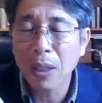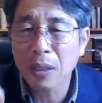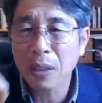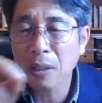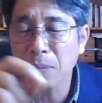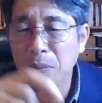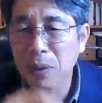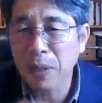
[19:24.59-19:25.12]

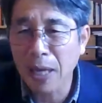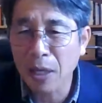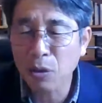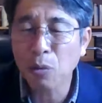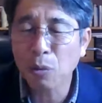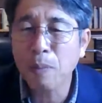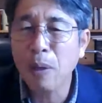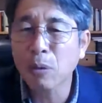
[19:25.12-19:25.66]
우리가
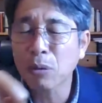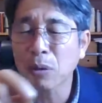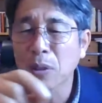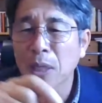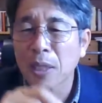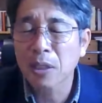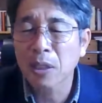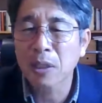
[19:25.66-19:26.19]
지금 계속
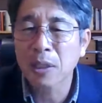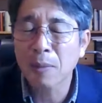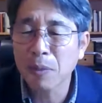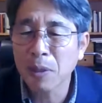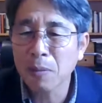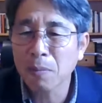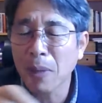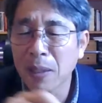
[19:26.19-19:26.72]
배운
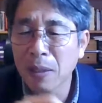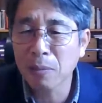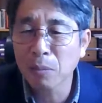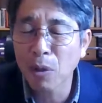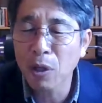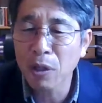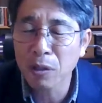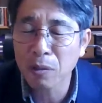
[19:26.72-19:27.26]
전 3년
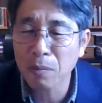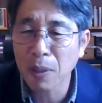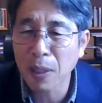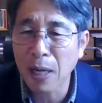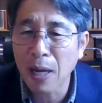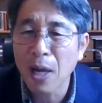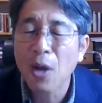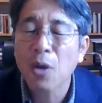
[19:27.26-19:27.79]
반은
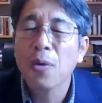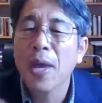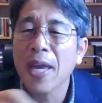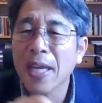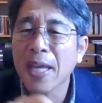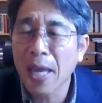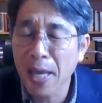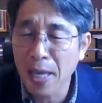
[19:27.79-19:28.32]
뭐였습니까?
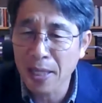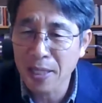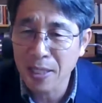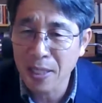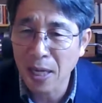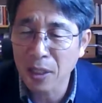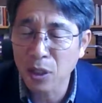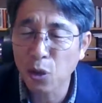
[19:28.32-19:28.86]

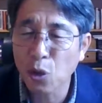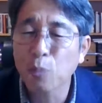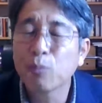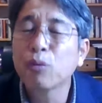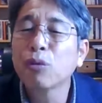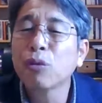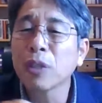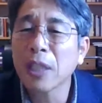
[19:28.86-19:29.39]
회개의
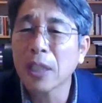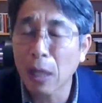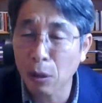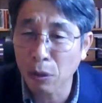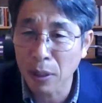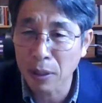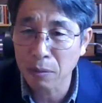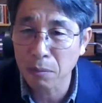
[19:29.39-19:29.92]
시간이요.
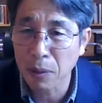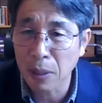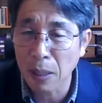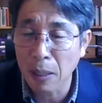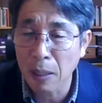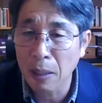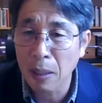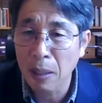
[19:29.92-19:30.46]
부흥기라고
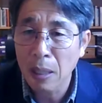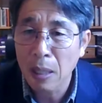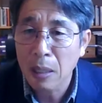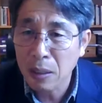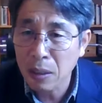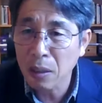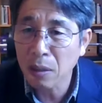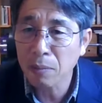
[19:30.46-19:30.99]
했습니다.
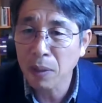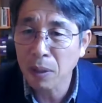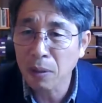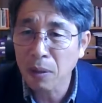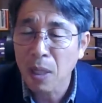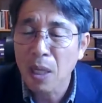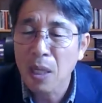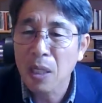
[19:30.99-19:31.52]

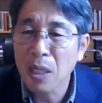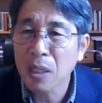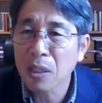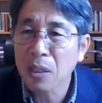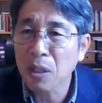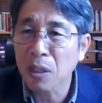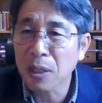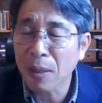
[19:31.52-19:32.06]
그러면
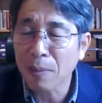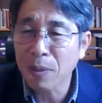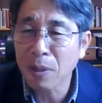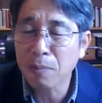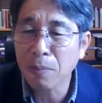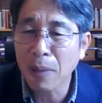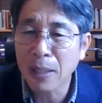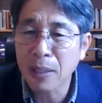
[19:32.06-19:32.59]
이 전
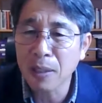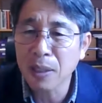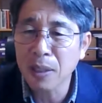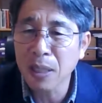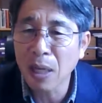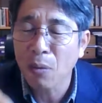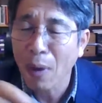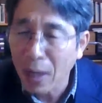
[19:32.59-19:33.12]
3년
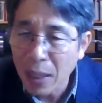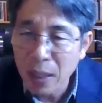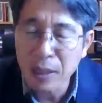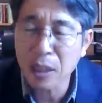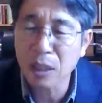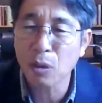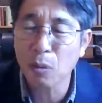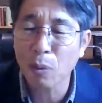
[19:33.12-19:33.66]
반을 그냥
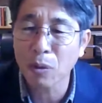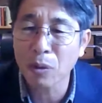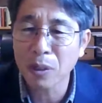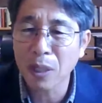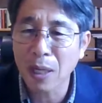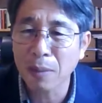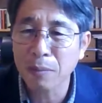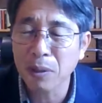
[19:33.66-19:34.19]

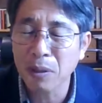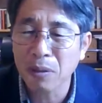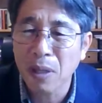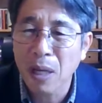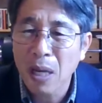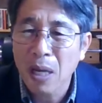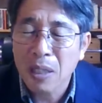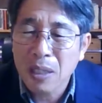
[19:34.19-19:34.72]
환란기로 보는
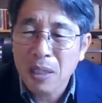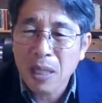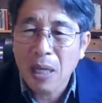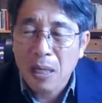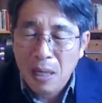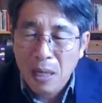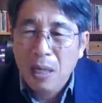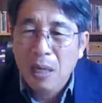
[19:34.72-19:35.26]
사람들은
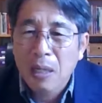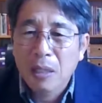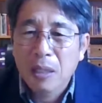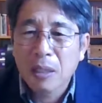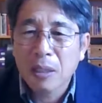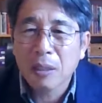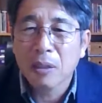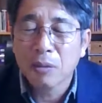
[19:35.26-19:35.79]
그냥
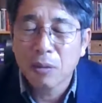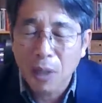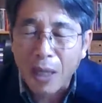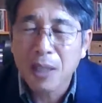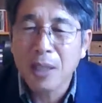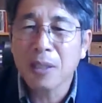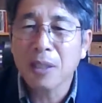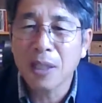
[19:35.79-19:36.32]
그
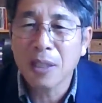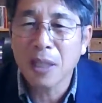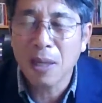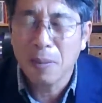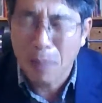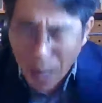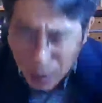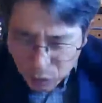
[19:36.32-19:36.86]
우리가 이런
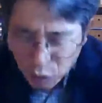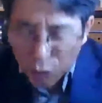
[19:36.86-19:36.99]
거 있잖아요.